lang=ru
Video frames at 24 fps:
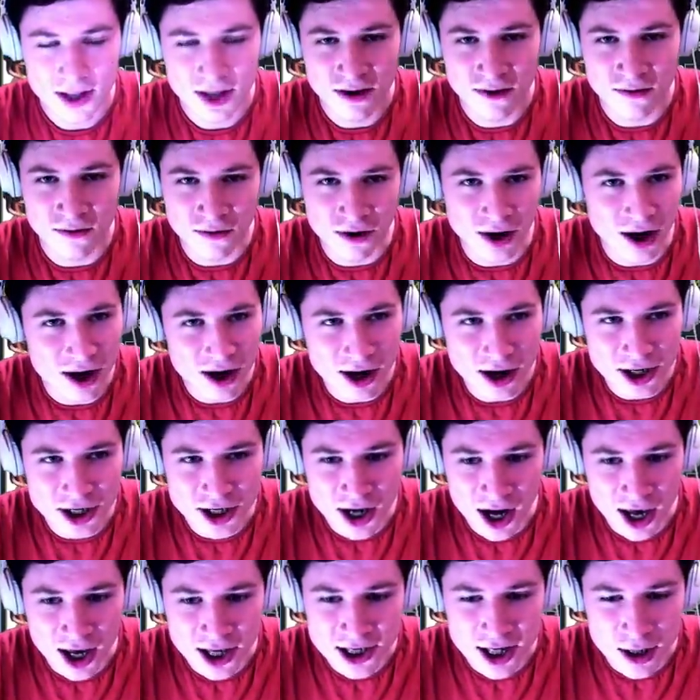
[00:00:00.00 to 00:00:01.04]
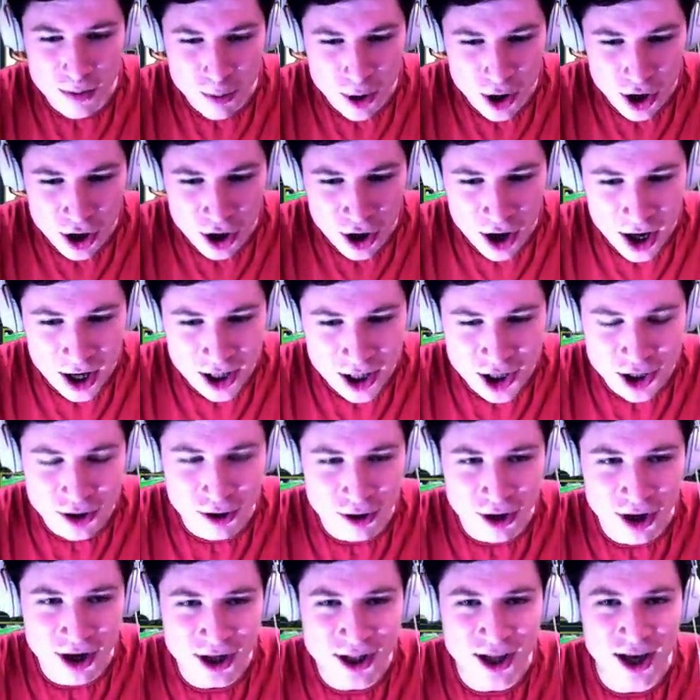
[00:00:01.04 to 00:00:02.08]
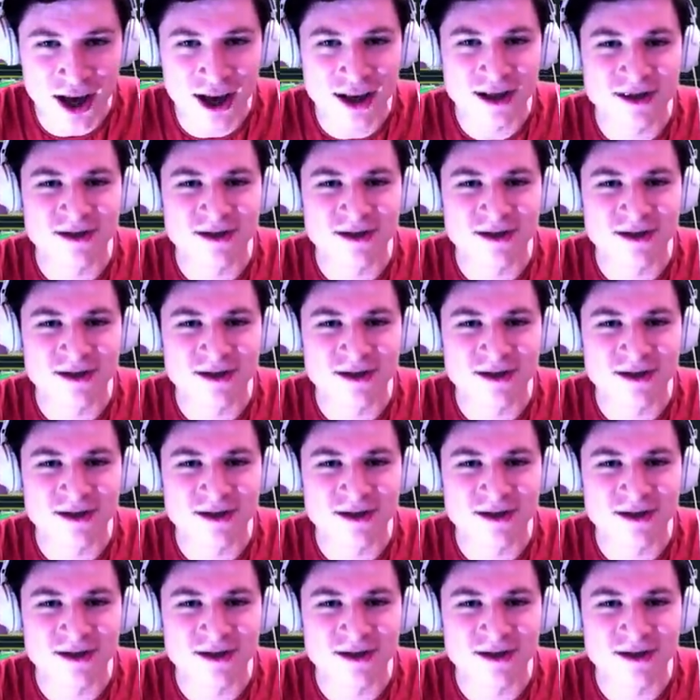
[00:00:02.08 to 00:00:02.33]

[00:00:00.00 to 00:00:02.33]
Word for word: Выиграешь? А если проиграешь, что тогда?